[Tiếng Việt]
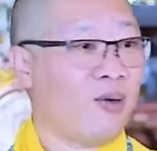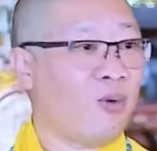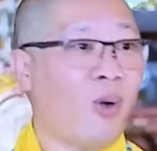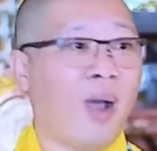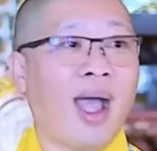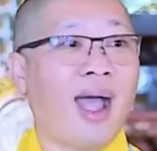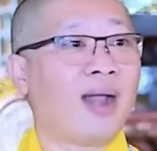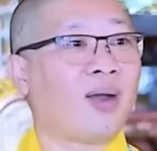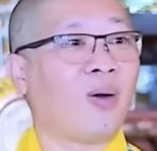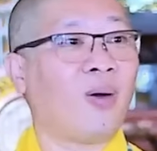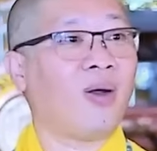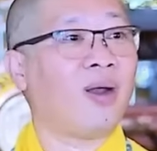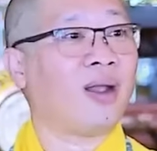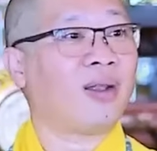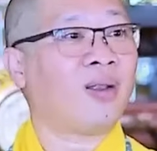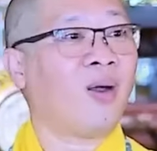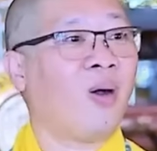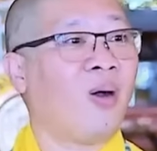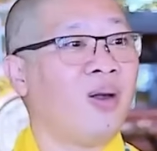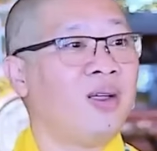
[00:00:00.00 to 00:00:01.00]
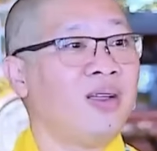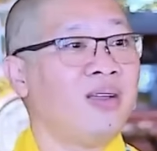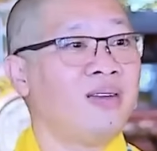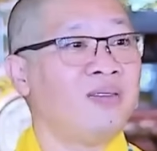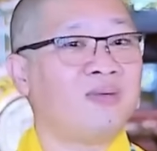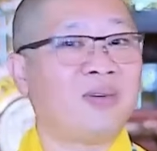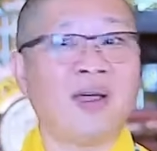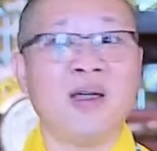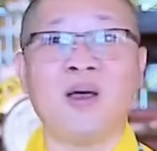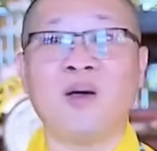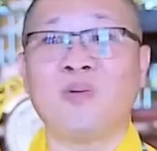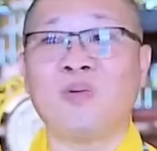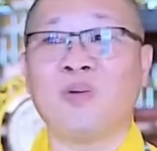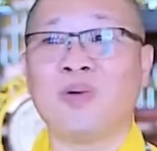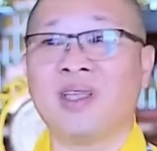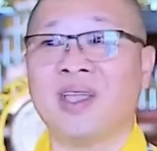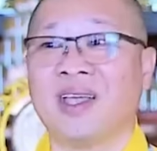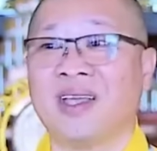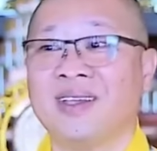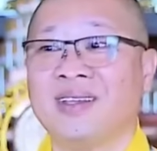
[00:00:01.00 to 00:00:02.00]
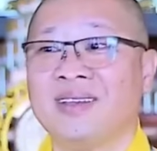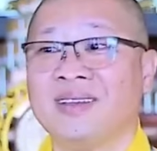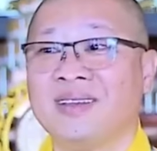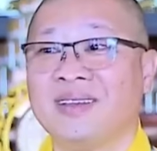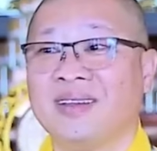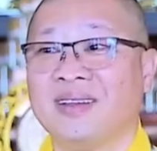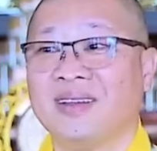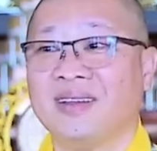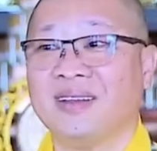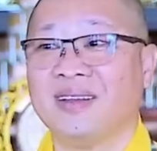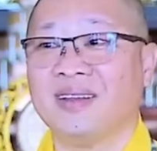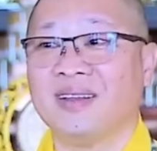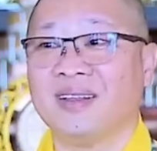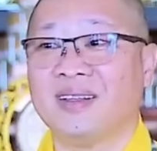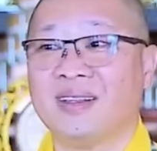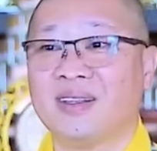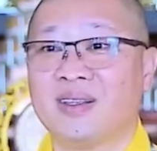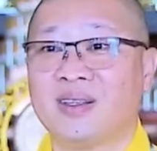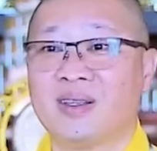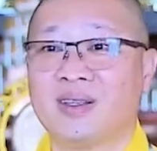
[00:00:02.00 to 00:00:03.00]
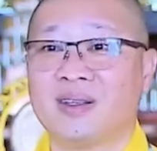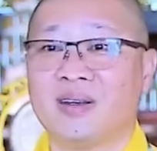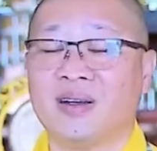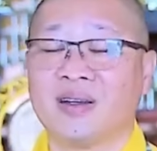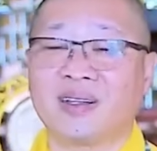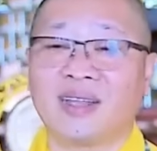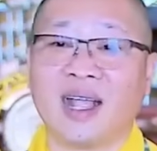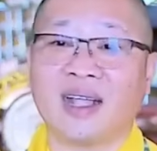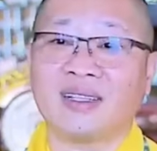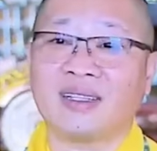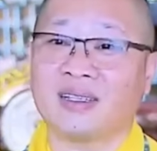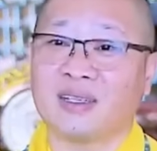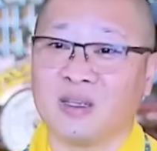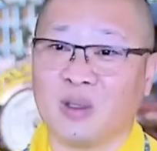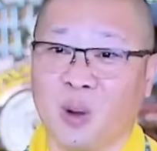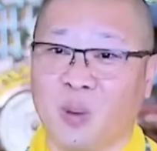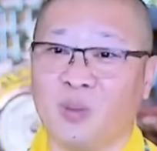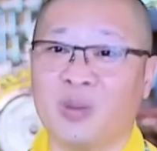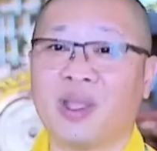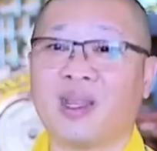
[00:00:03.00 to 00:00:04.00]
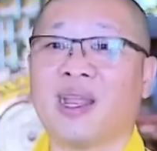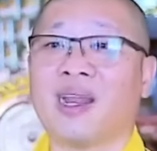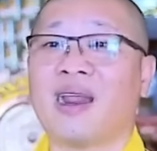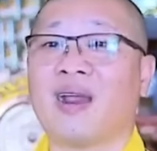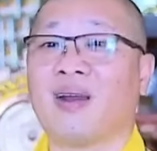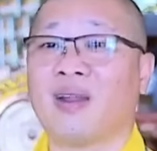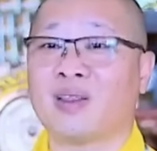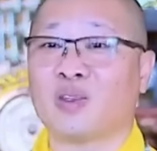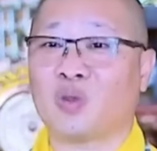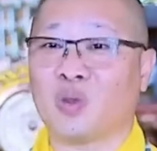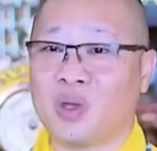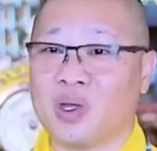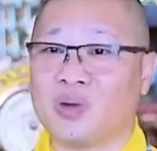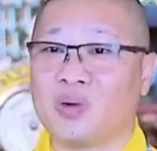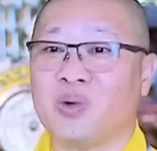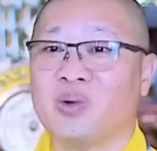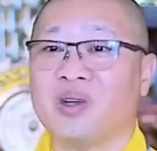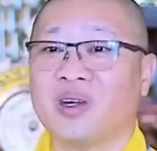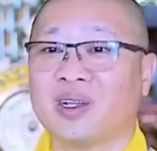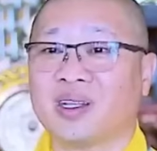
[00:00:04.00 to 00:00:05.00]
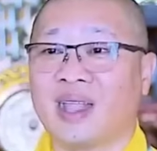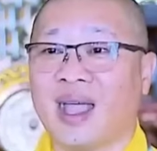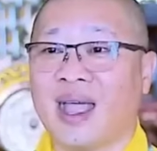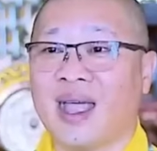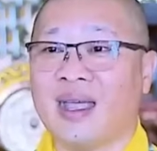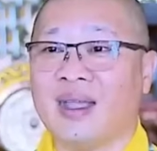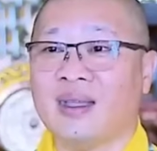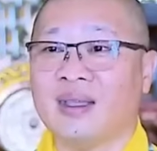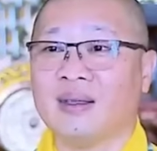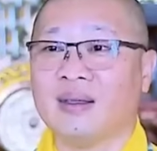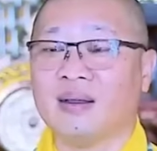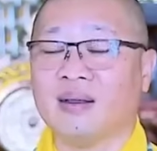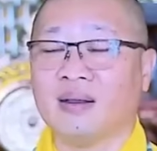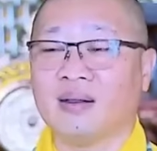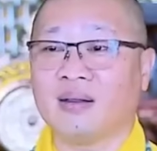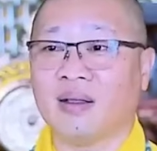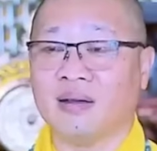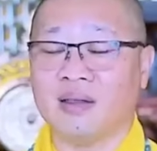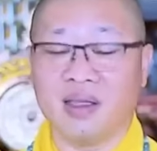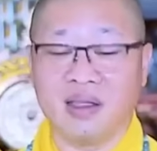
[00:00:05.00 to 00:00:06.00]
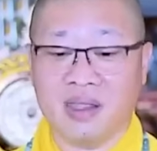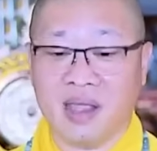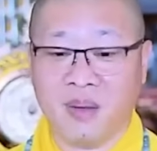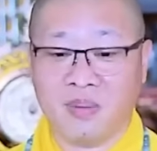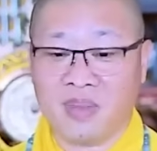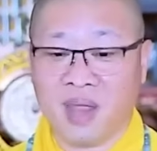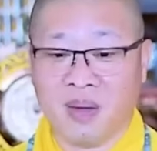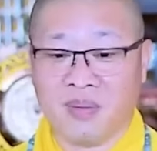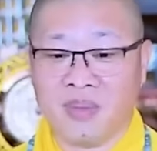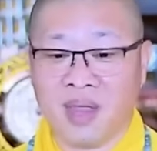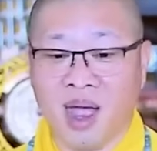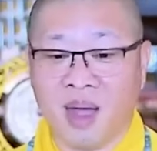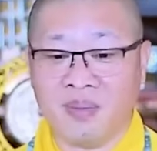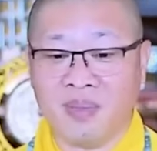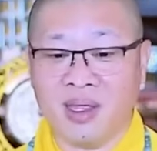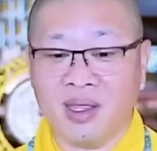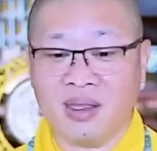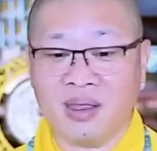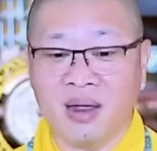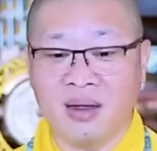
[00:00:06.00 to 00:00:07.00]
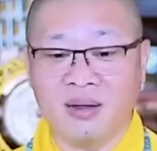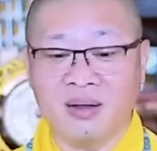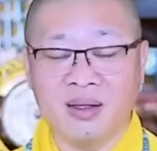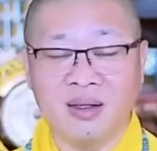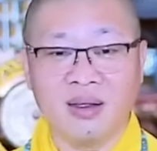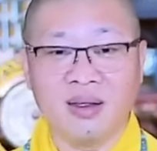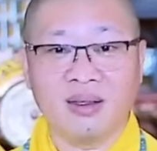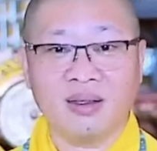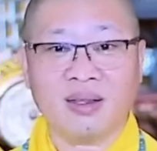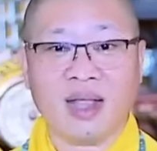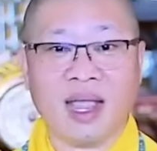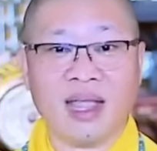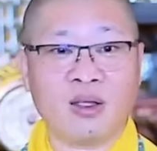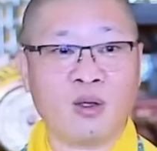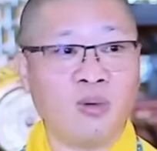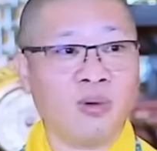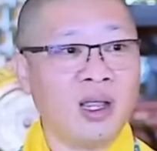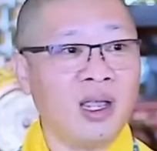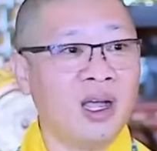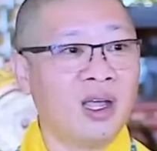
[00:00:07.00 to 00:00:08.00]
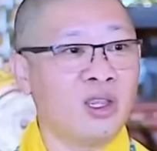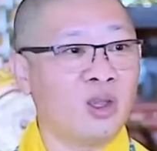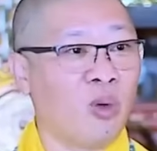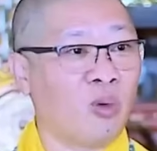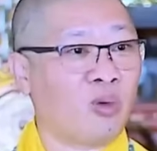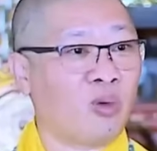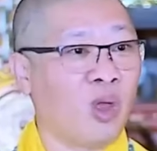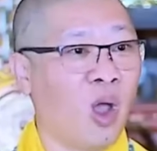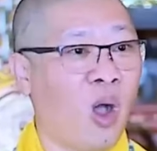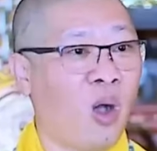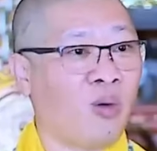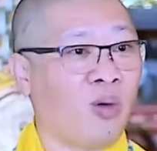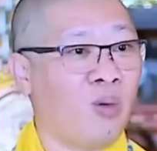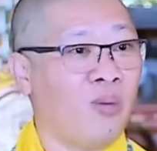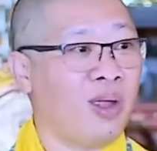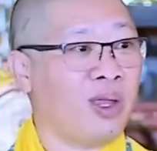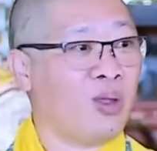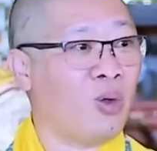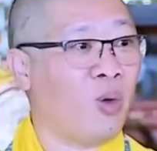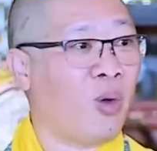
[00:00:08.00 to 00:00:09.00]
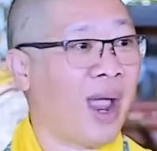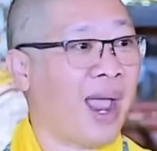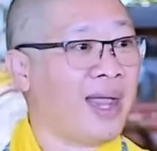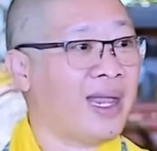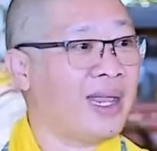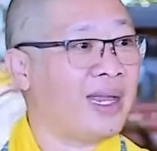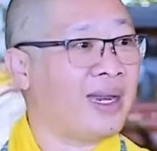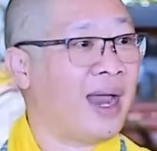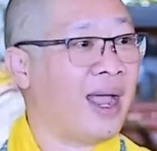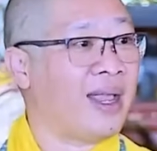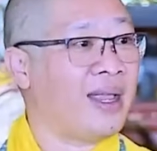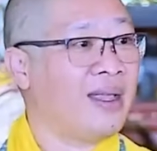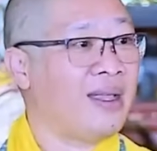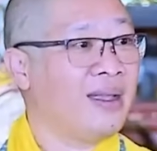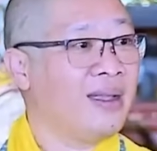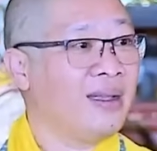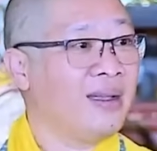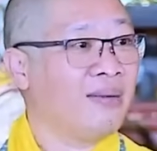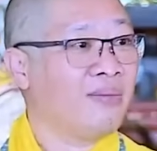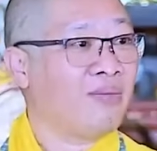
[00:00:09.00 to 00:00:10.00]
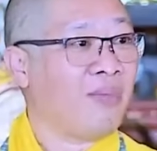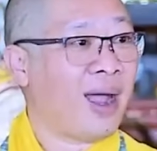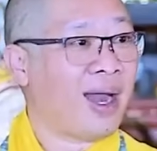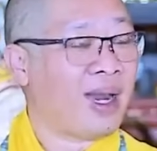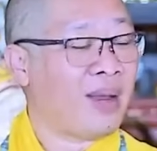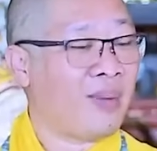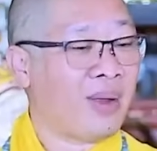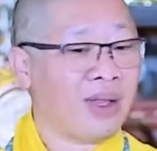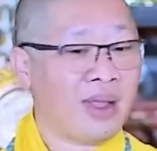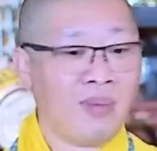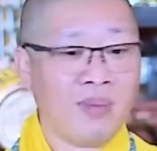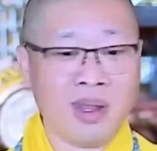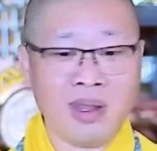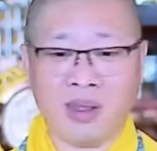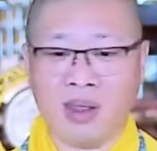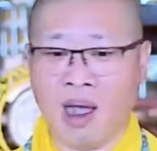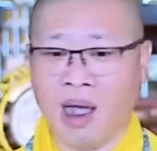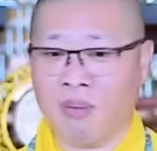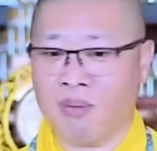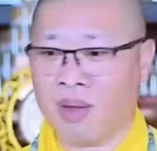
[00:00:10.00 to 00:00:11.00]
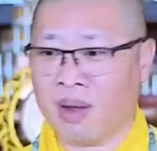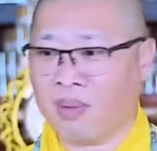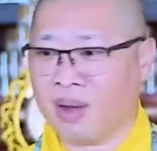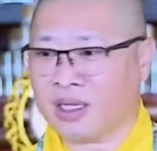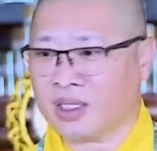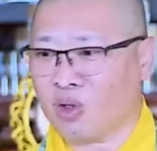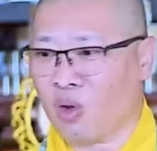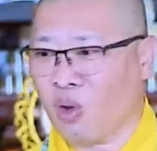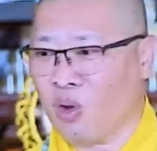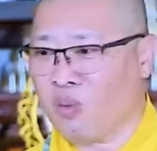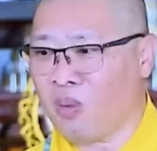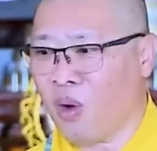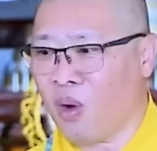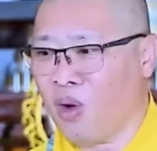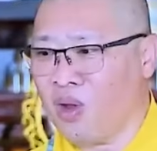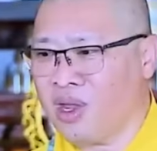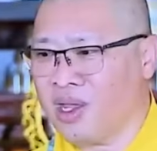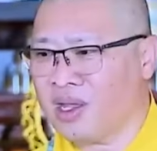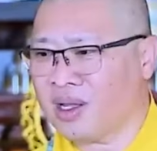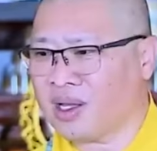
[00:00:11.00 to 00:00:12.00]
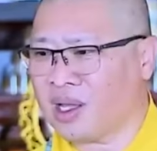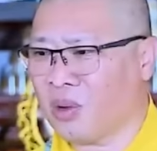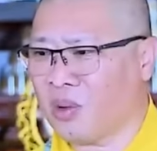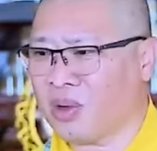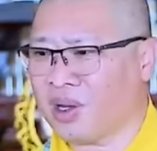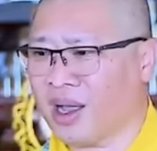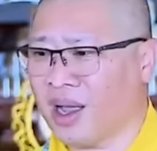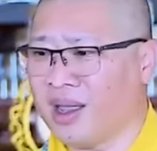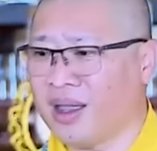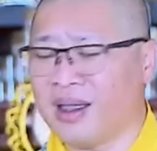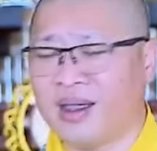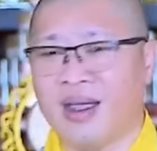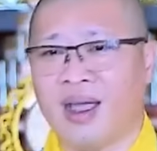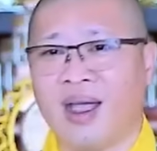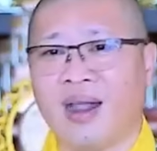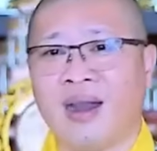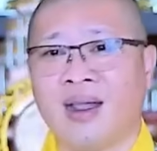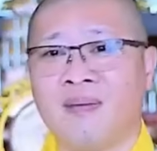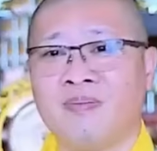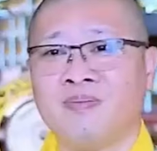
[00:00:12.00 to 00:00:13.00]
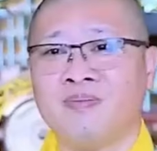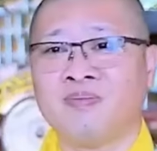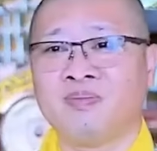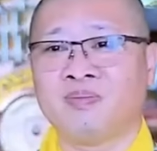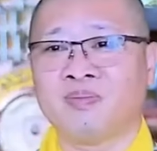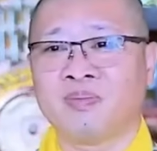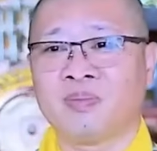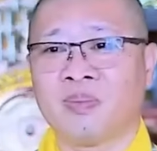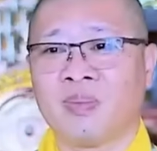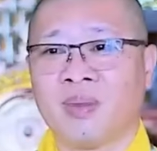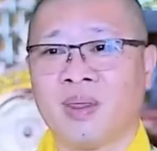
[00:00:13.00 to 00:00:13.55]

tặng quà rồi là thôi, phải không quý vị? Người ta sử dụng như thế nào là chuyện của người ta. Tự nhiên dòm dòm dòm dưới chân, thầy cũng thấy hơi nhột nhột, không biết vụ án gì đây. Bà này bà tới bà dòm mà bà soi mói như kiểu kỳ ghê lắm.